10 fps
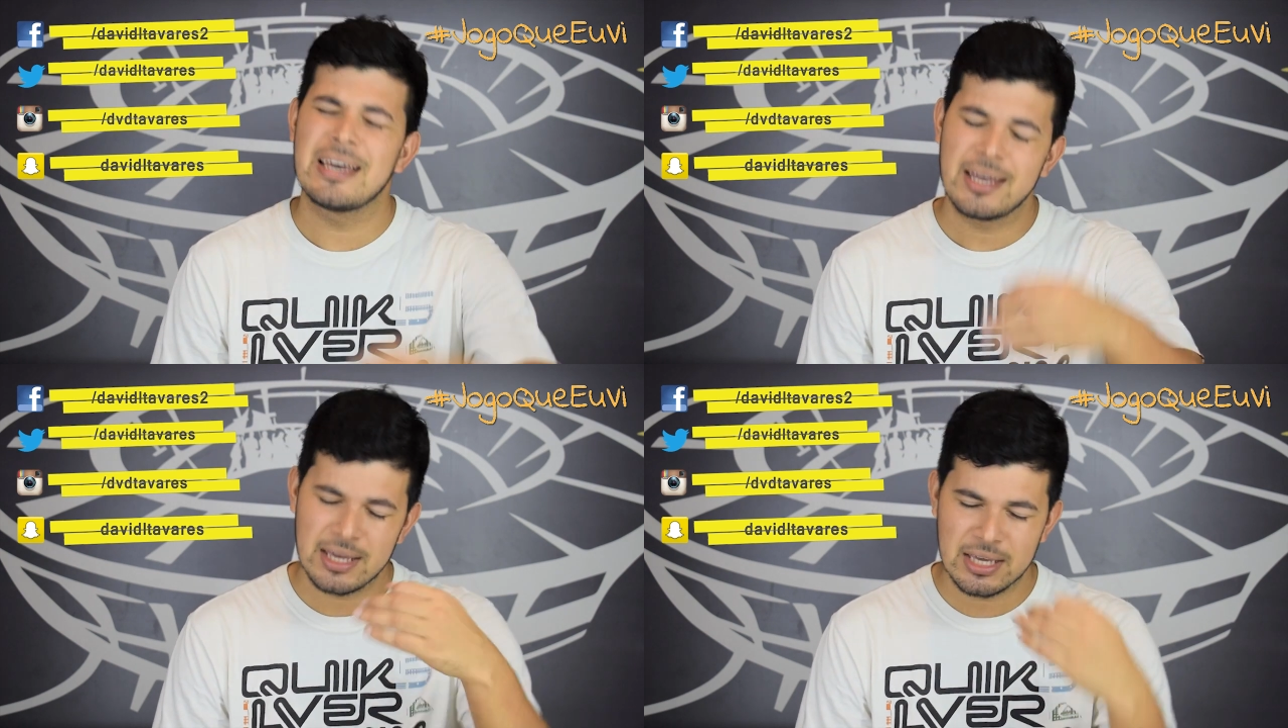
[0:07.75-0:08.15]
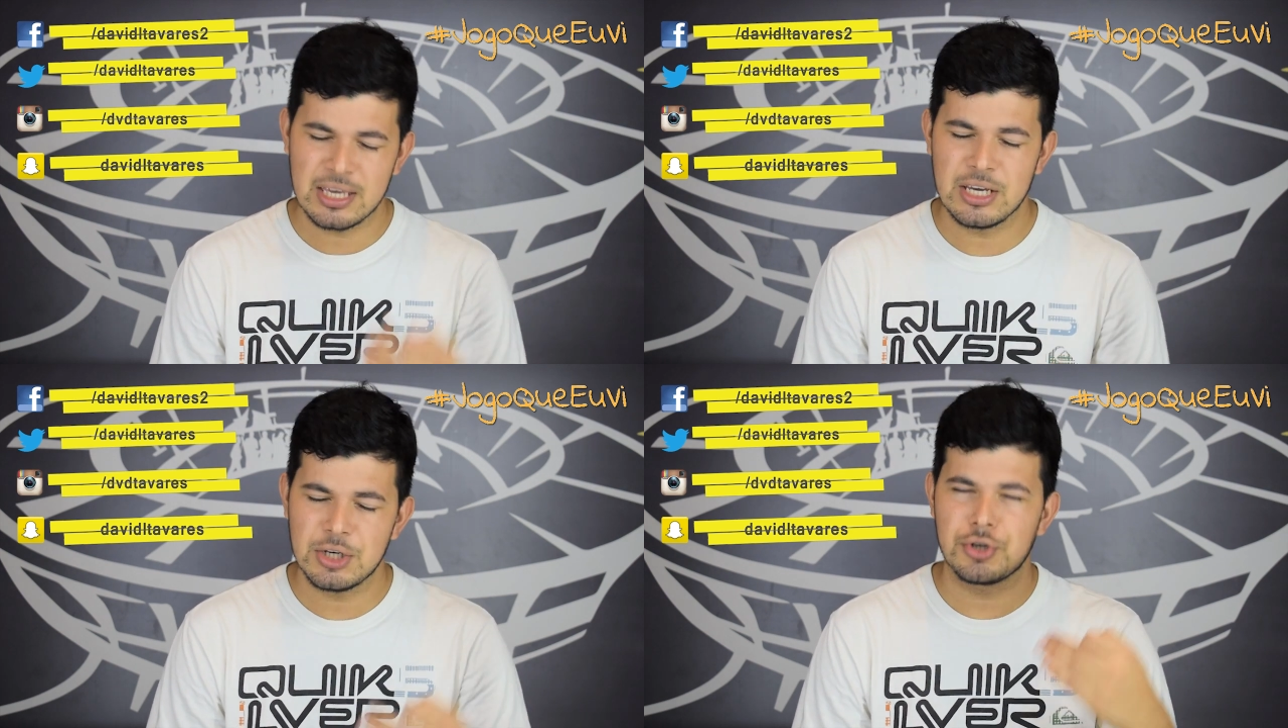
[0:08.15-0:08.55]
e
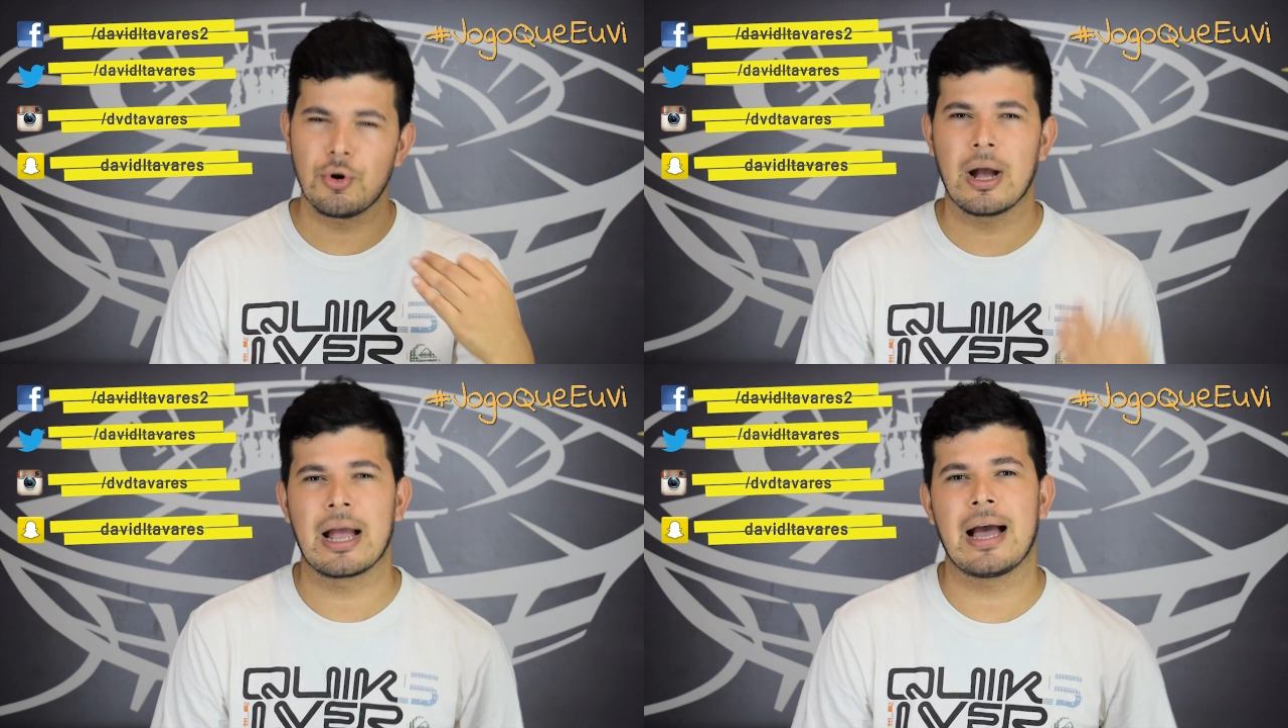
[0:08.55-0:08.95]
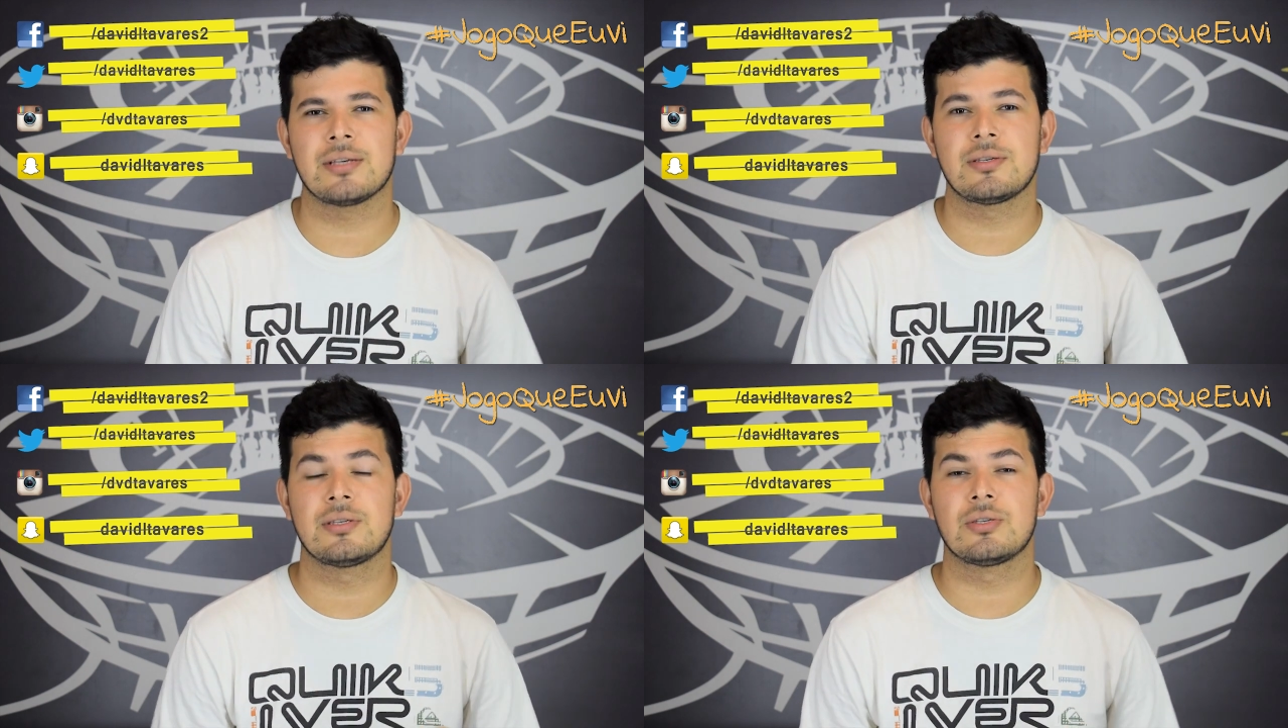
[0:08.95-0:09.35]
que
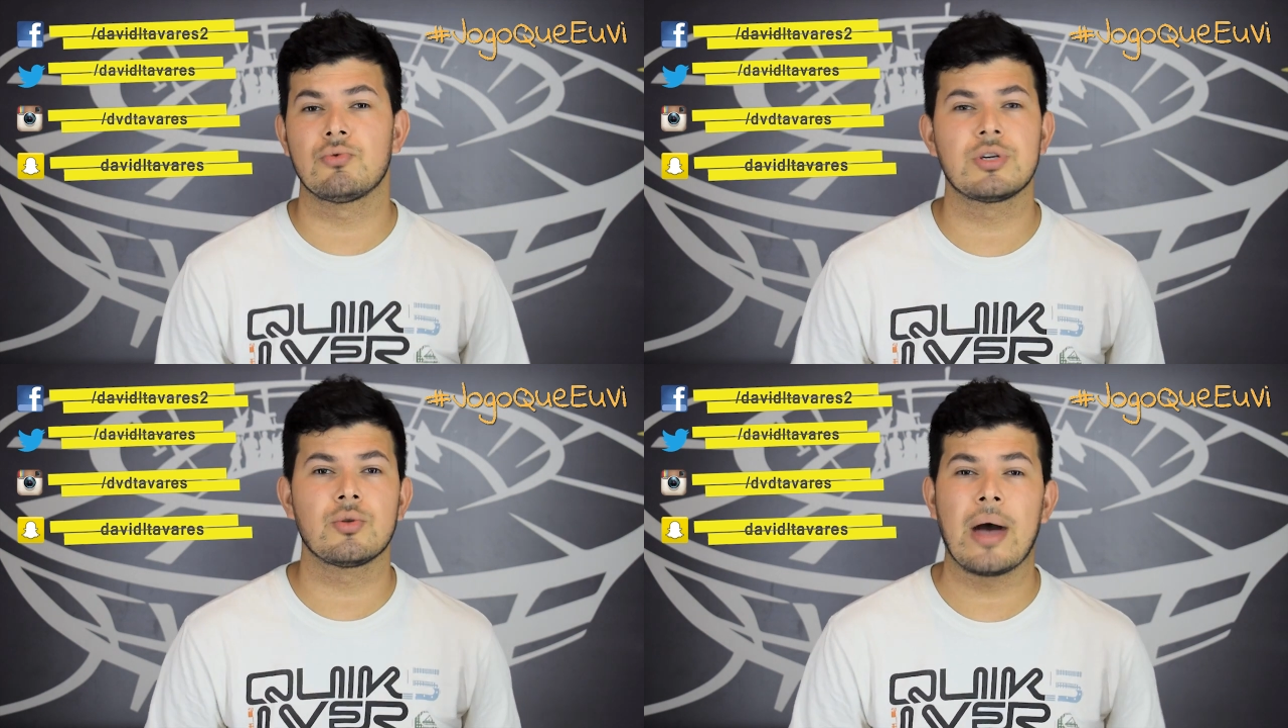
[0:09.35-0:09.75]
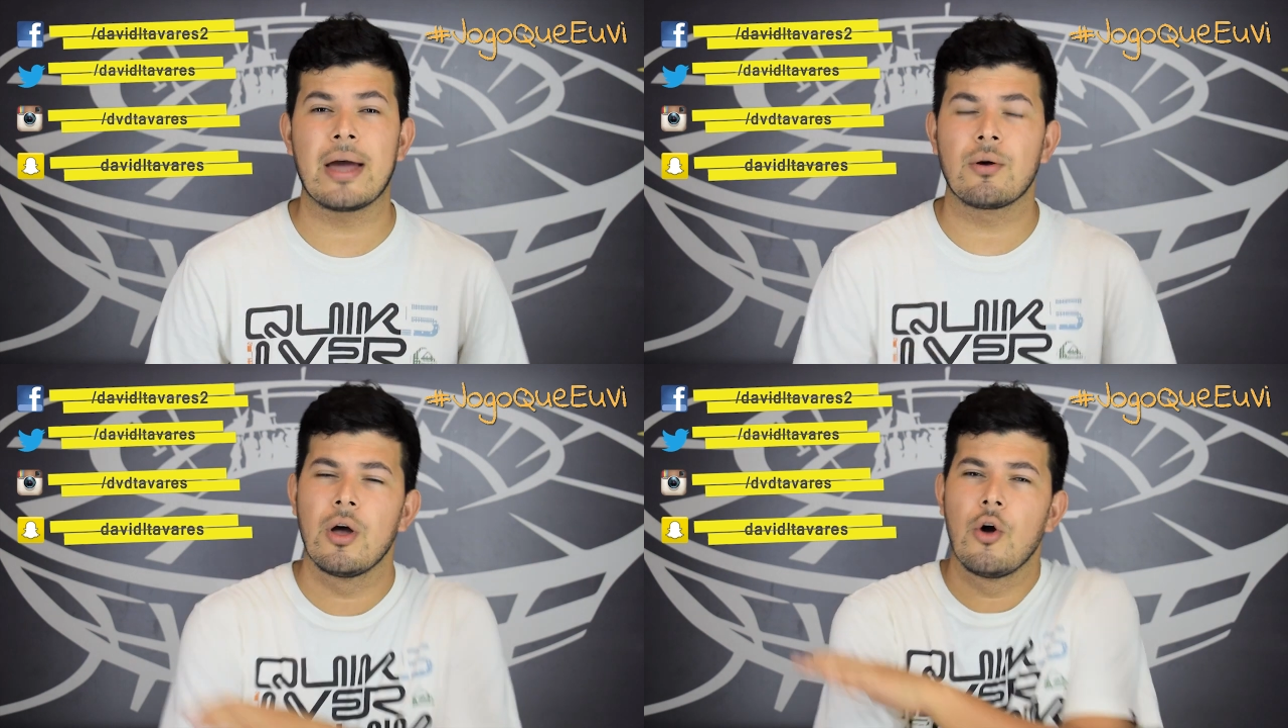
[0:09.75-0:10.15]
jogasse em São Januário,